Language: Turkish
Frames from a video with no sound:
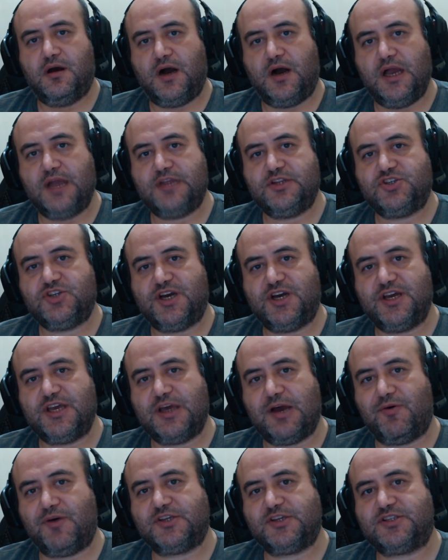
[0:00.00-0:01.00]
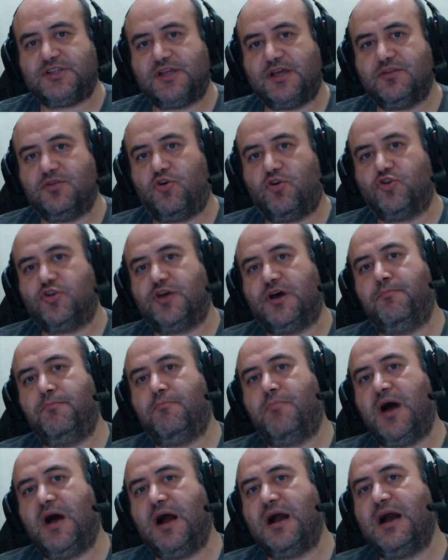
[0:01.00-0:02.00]
Ayrıca yavaştan o da
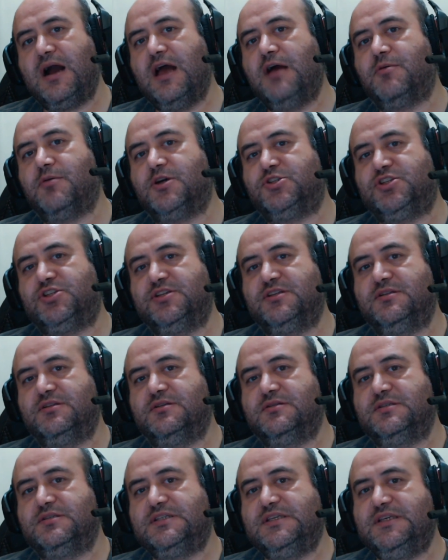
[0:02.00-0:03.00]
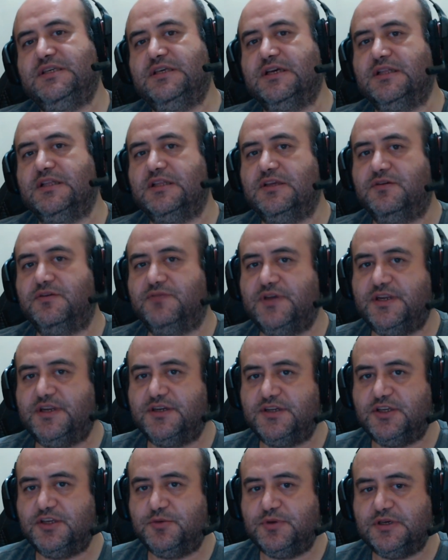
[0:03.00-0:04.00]
mangaya başladığının sinyalini
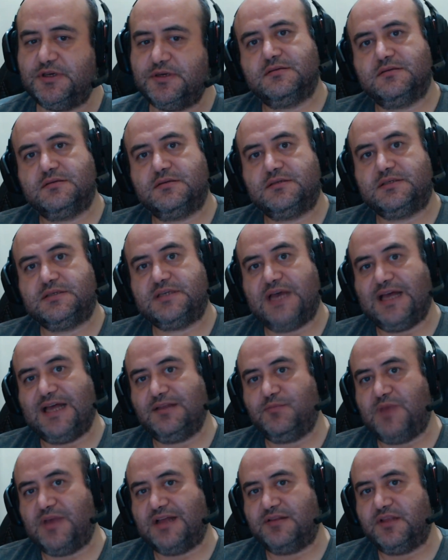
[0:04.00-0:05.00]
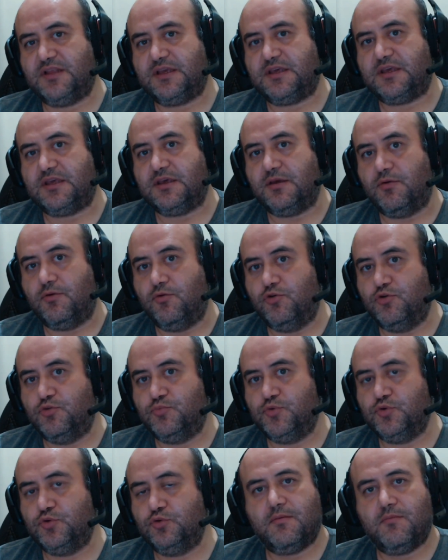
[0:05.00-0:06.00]
verir gibi Sandman'daki
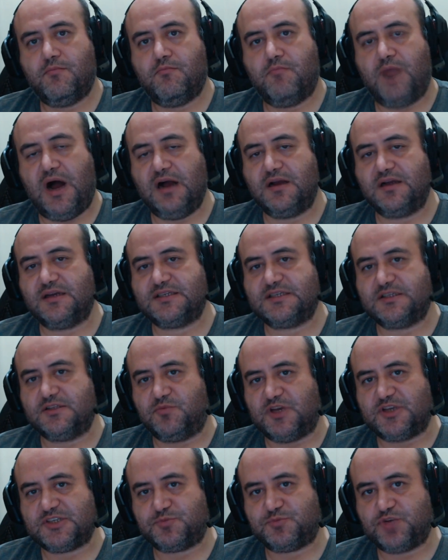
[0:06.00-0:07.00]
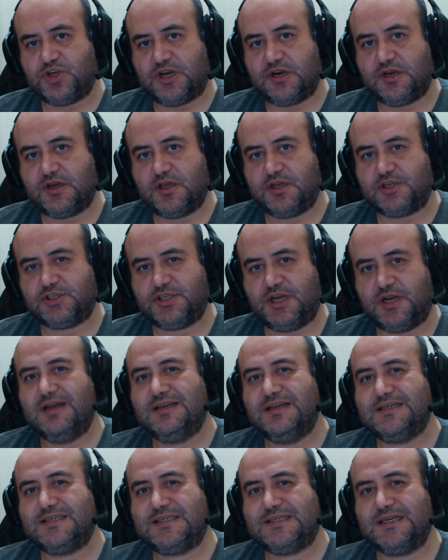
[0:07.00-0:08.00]
ölümün mangasını basmış arkadaşlar.
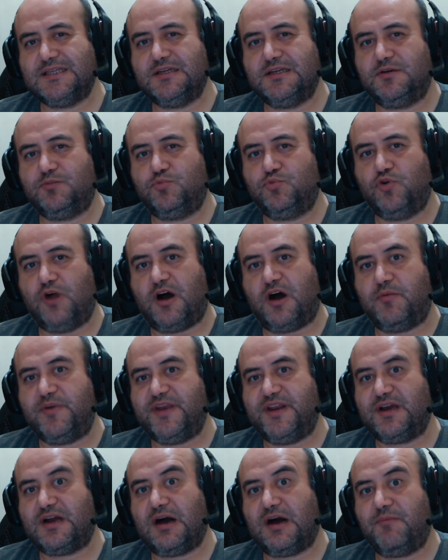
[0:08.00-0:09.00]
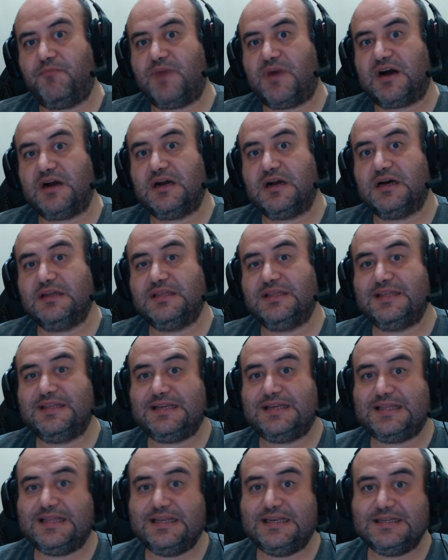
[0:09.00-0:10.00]
Sanırım bu Amerikan manga
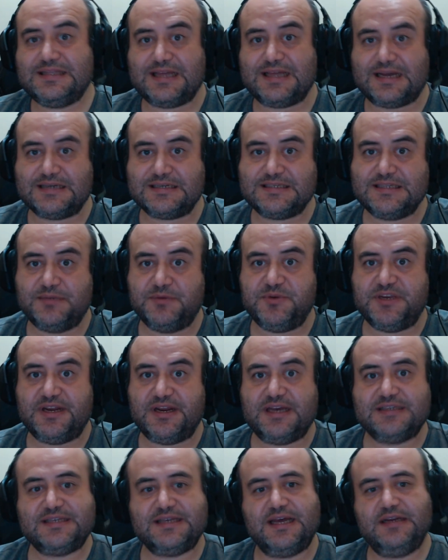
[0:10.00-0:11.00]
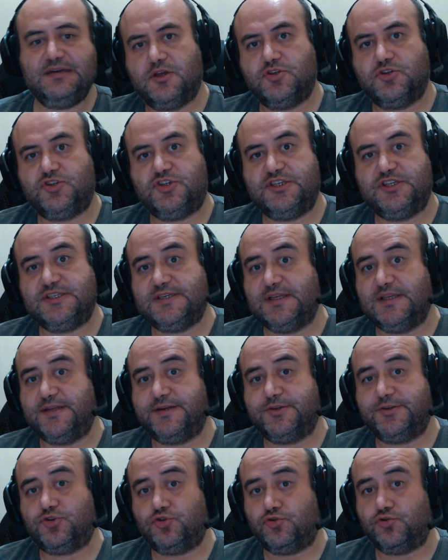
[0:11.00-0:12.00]
dedikleri tarzda bir eser.
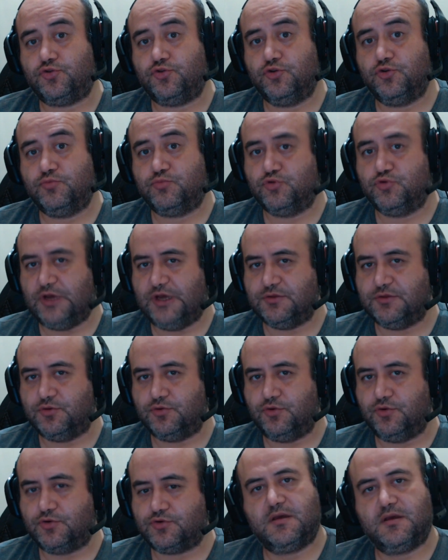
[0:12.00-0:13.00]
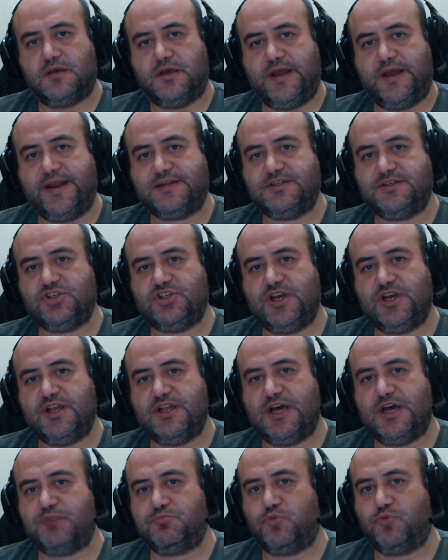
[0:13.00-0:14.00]
Çizgileri çünkü bunu andırıyor. Gerekli
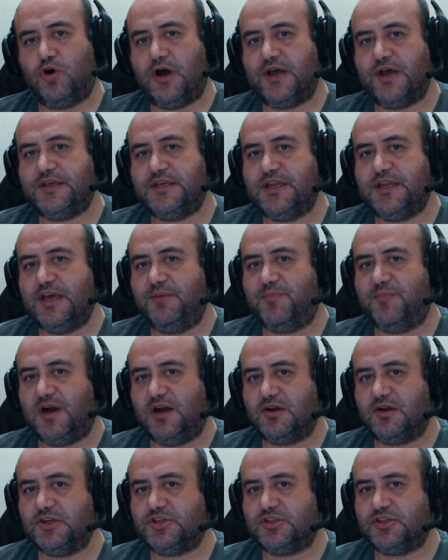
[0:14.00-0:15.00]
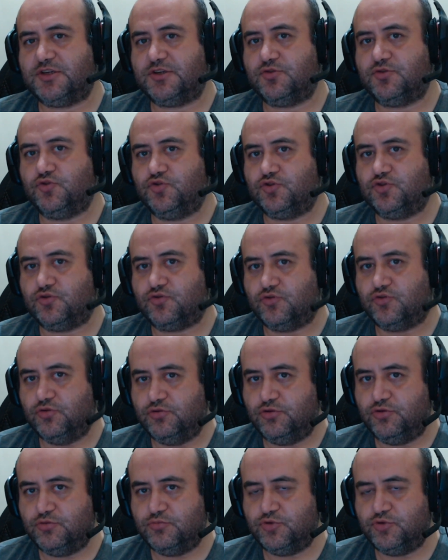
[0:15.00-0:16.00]
şeyler bu ay yine mangacıların yüzünü
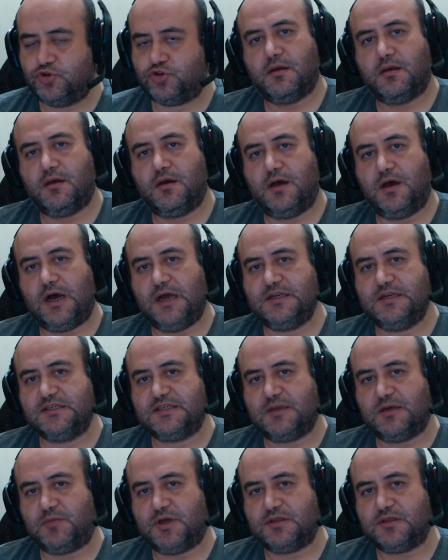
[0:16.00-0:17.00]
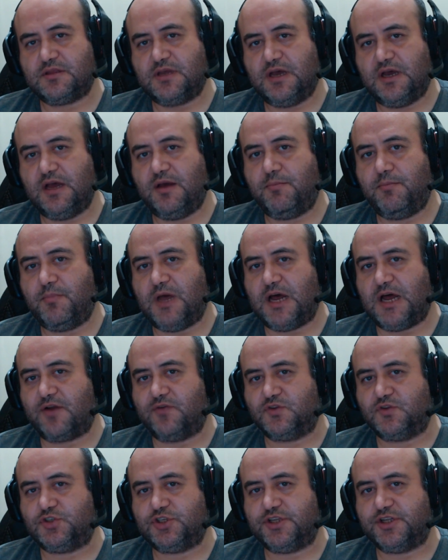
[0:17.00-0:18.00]
güldürmüş. Aynı zamanda
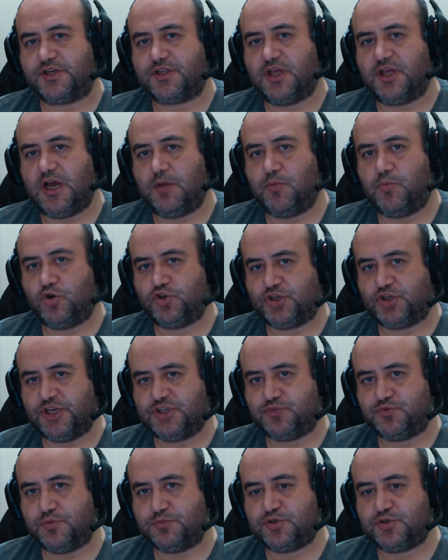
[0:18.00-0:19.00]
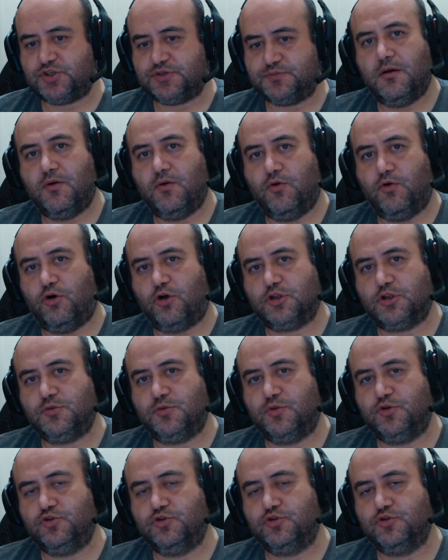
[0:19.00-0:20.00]
Marvel'cıları da boş geçmemiş.
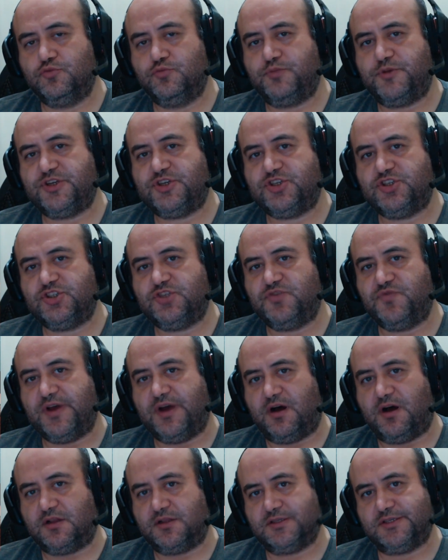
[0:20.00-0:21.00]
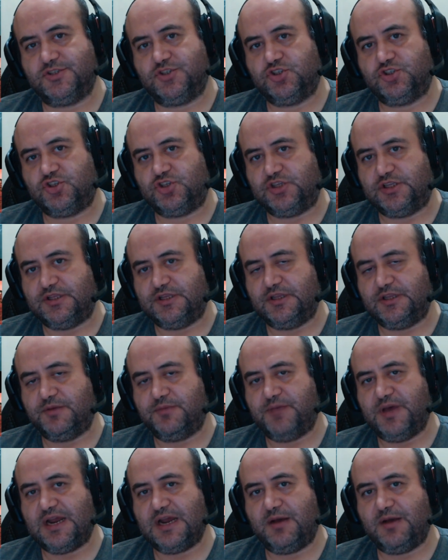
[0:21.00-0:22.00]
Oldboy'un 5. ve 6.
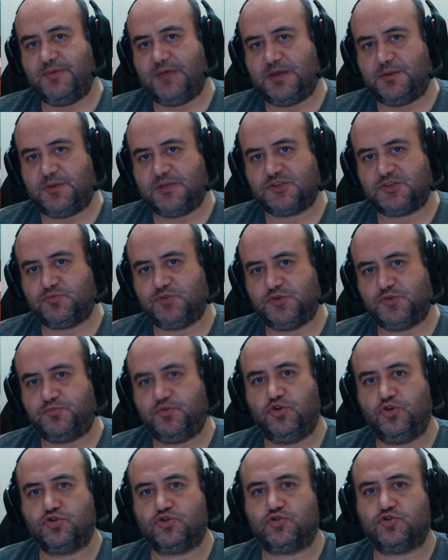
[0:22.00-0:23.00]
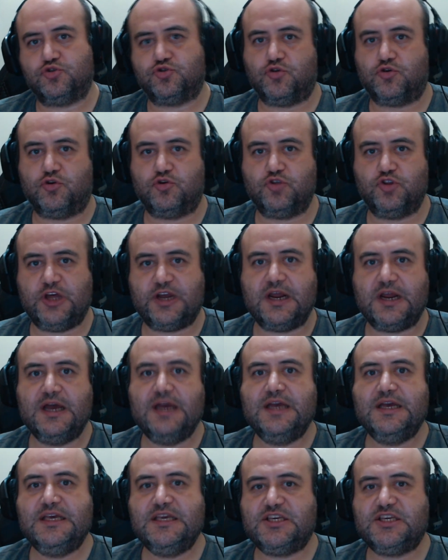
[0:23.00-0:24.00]
cildini beraber basmış biliyorsunuz onlar
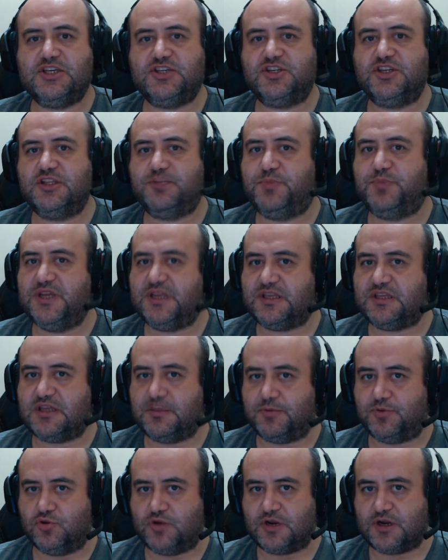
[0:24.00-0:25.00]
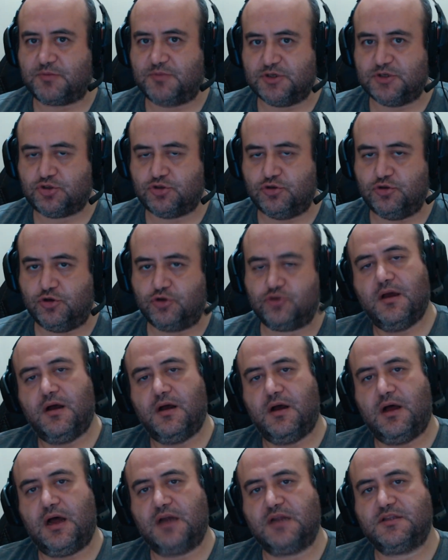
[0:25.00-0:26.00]
iki cilt bir kitap olarak basılıyor.
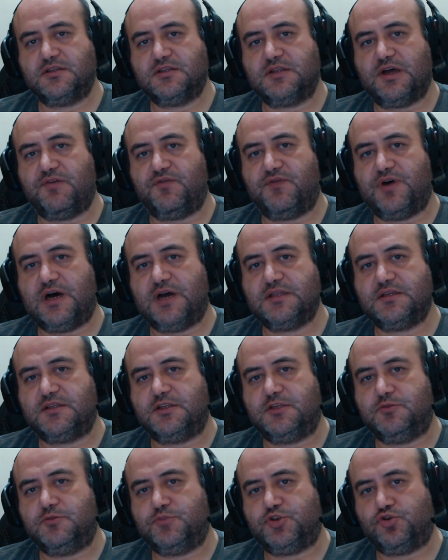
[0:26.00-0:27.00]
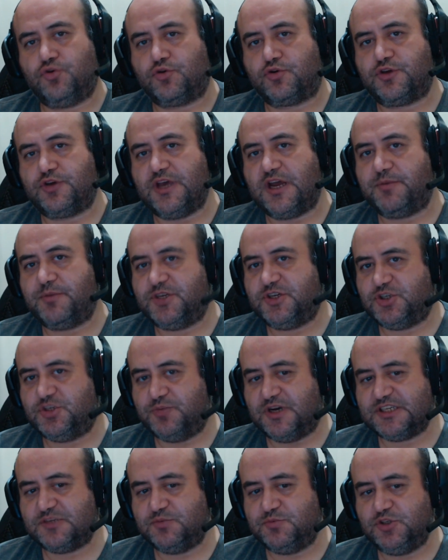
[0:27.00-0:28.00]
Ardından vaat edilmiş yok yer 5'i
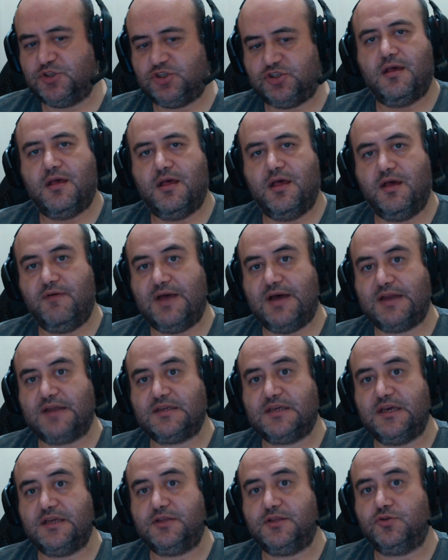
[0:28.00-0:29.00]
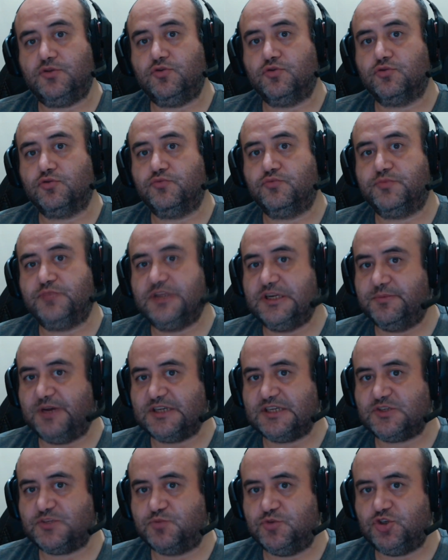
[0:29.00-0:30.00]
basmış. Ev erkeğinin yolu 1'i
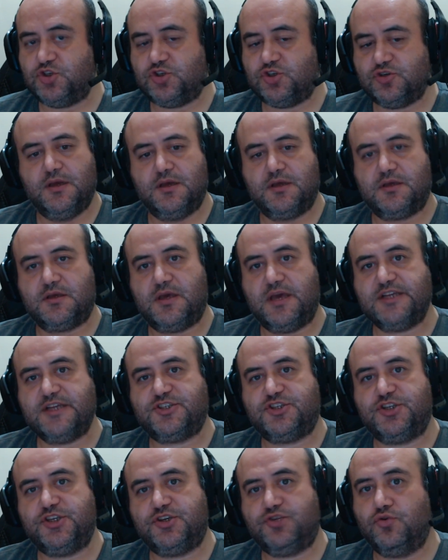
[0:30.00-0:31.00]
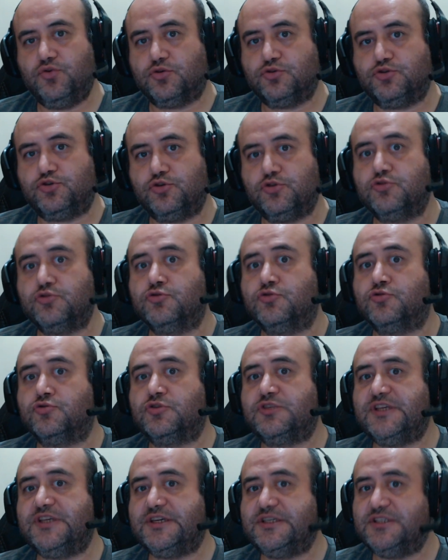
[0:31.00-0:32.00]
basmış. Gençlik Yolculuğu'nun
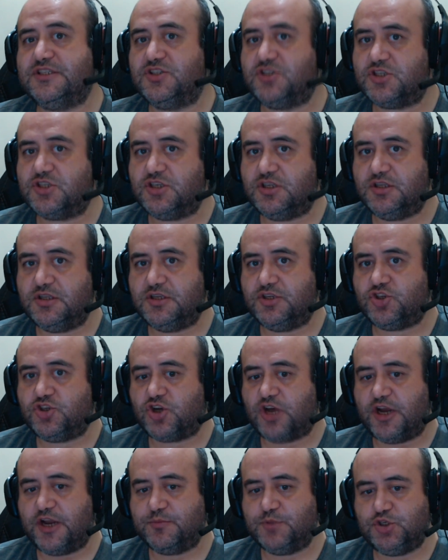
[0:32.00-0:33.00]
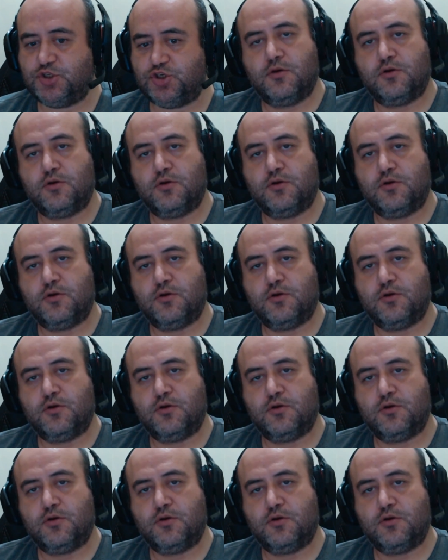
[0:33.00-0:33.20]
8. cildini çıkarmış.